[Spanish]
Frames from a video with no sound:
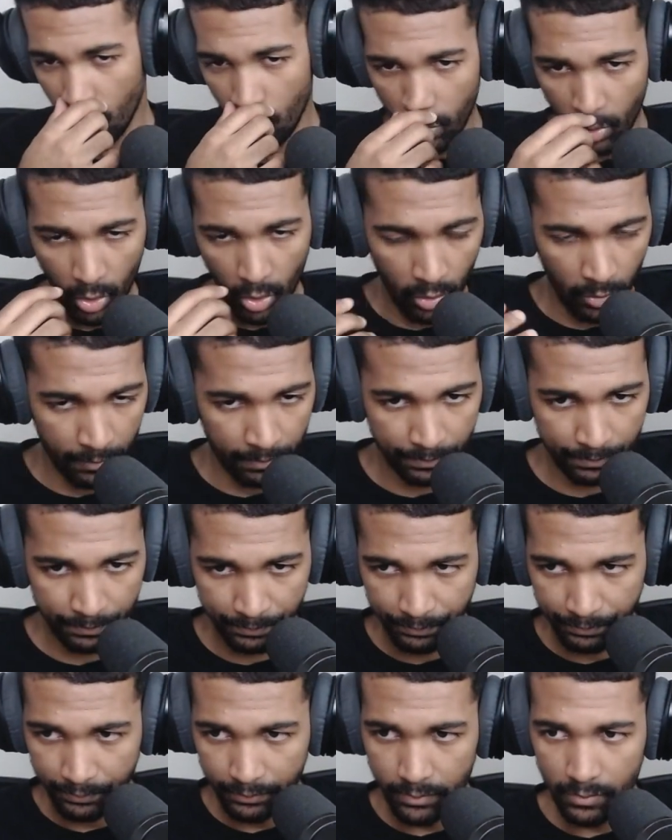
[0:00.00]
hubo
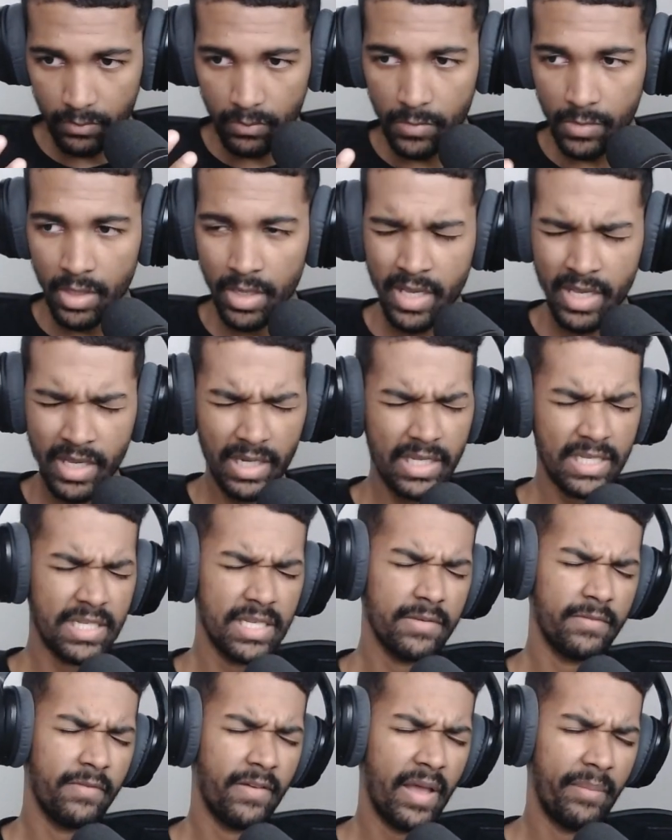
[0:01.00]

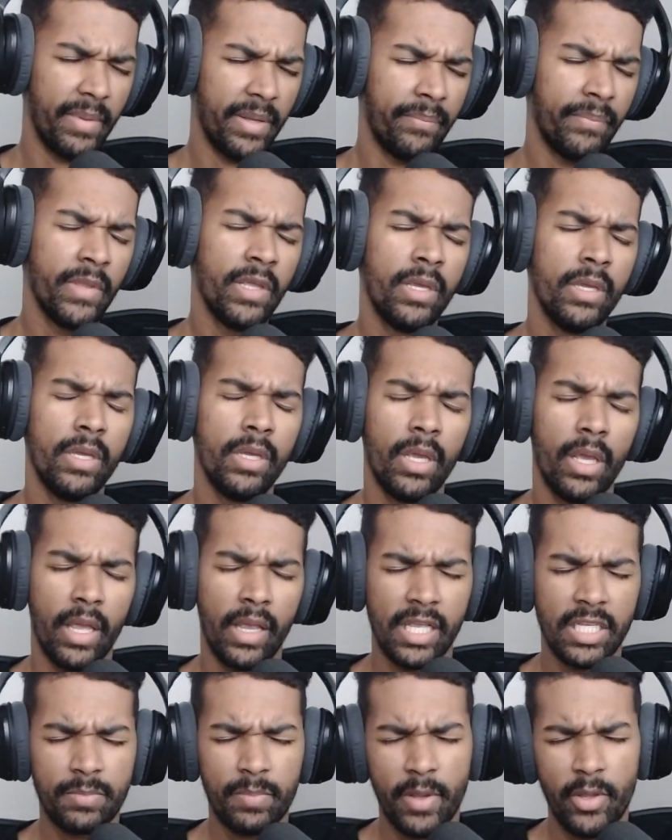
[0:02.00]
ingleses famine.
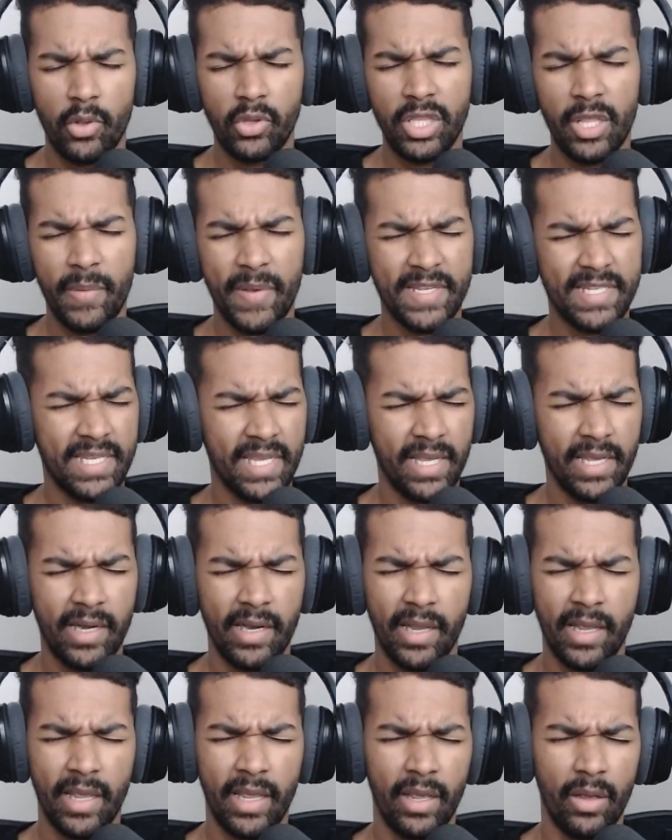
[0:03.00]
En español debe ser
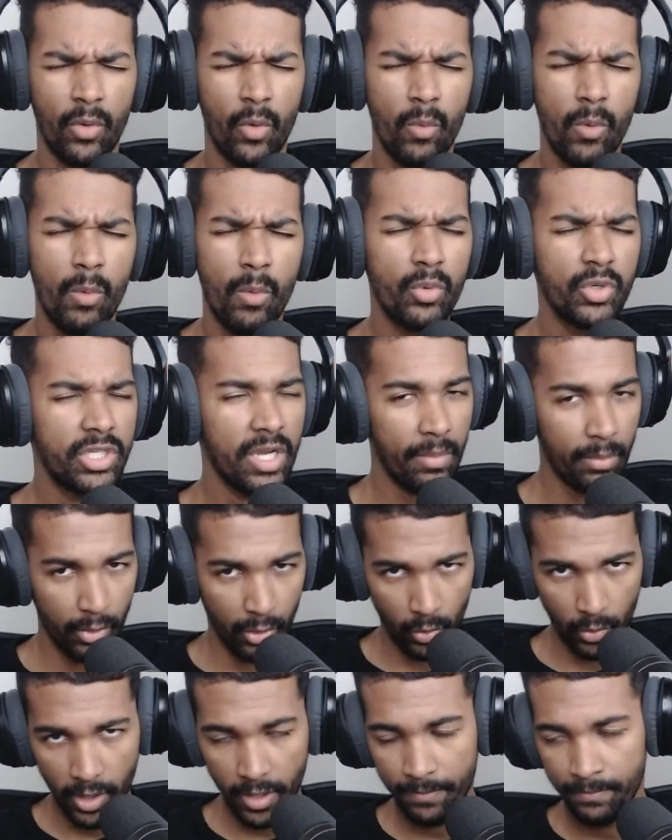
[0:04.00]
eh, hubo mucha
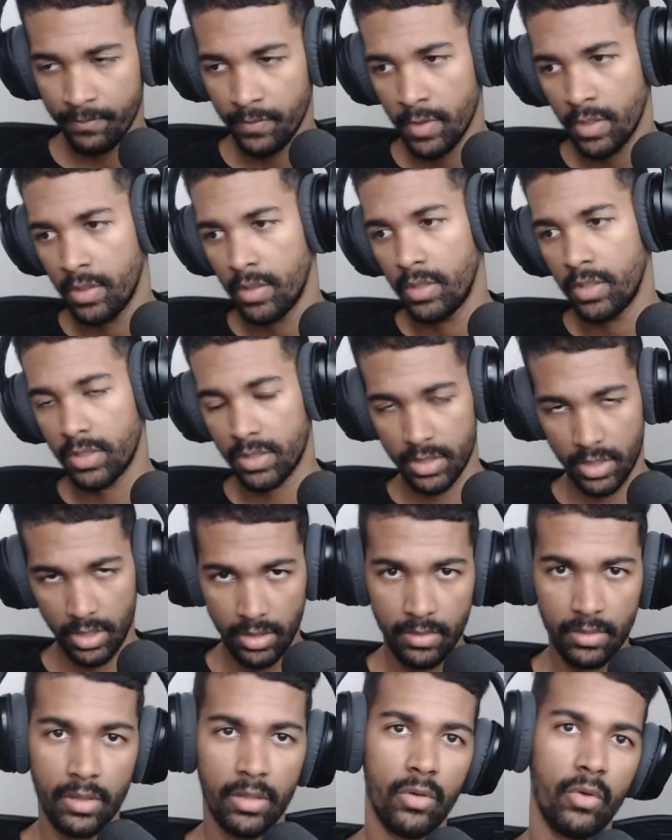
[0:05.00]
hambruna,
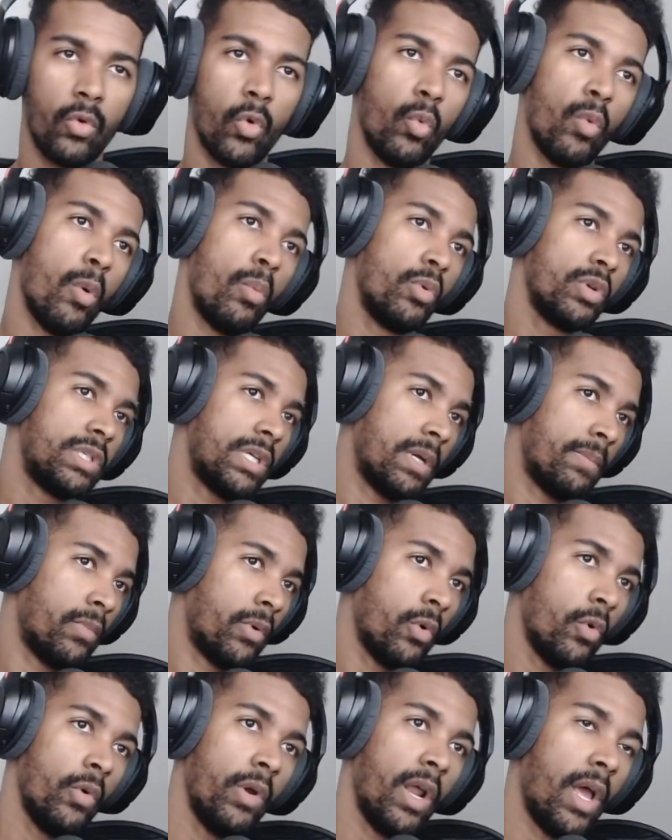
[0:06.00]
¿sí? hubo mucha
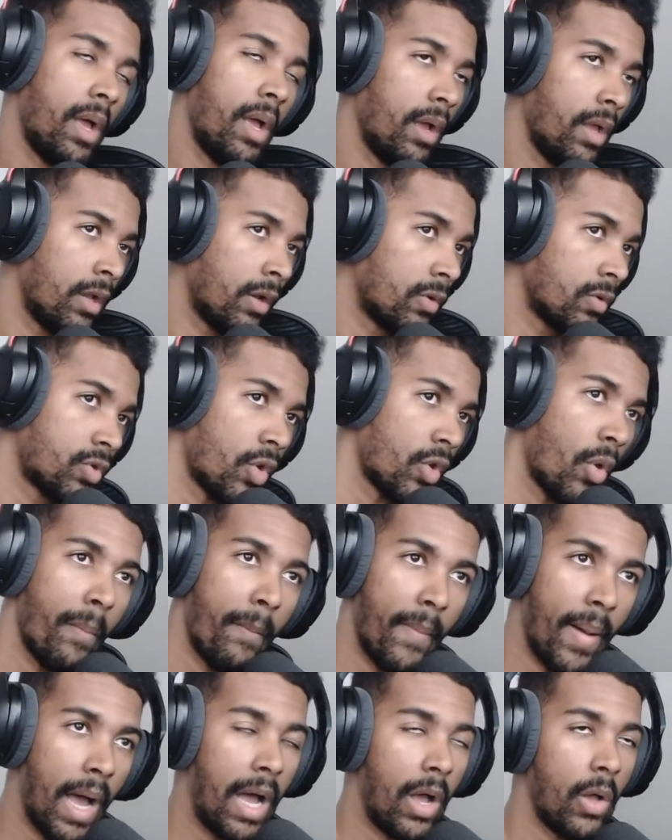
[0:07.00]
hambruna, incluso
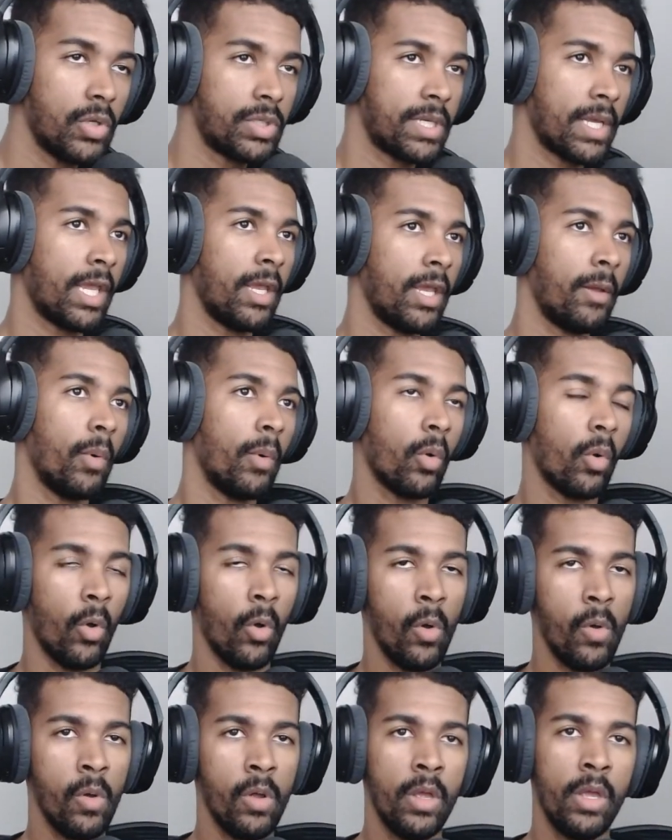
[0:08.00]
Mao se
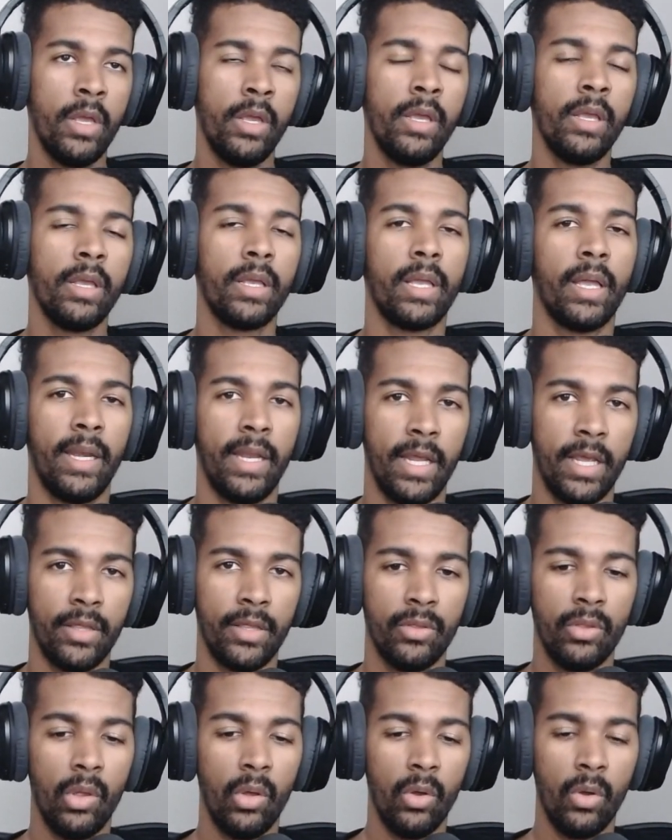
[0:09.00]
equivocó
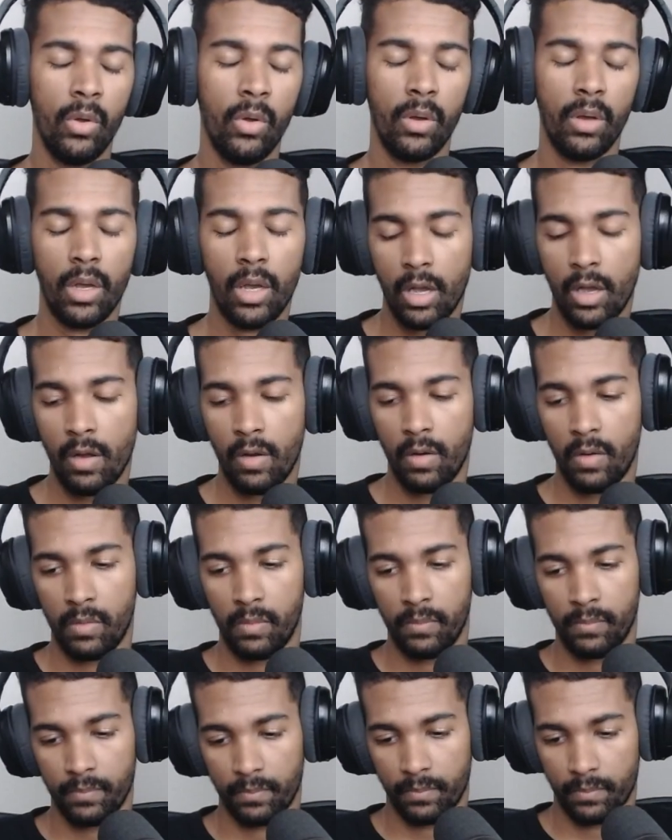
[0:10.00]
queriendo,
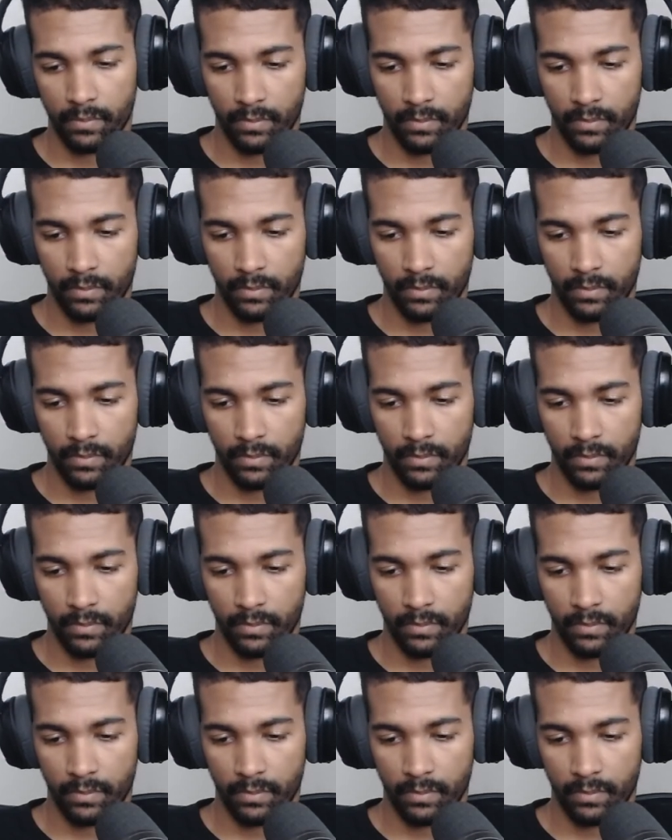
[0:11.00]
um,